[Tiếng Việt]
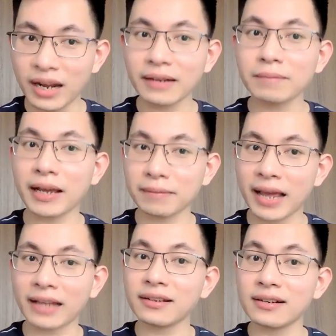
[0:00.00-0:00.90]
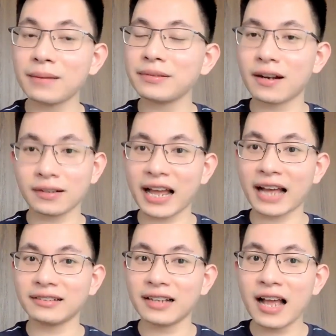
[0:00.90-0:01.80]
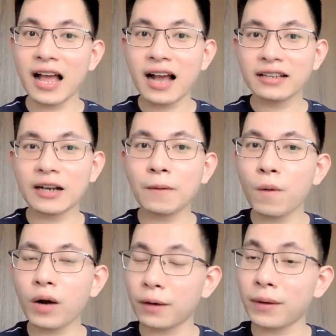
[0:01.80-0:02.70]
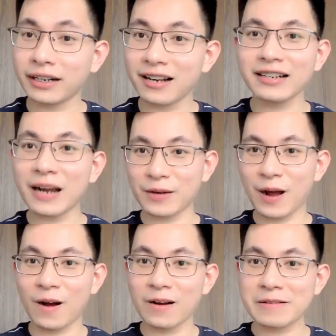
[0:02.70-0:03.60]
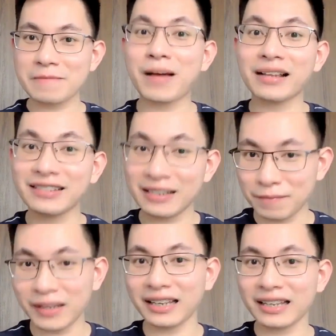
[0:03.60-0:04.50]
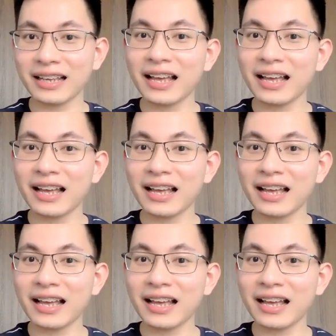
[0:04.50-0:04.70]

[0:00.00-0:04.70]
lên mạnh mẽ từ lớp cho tàn trong một cái khoảnh khắc nào đó mà chính mị,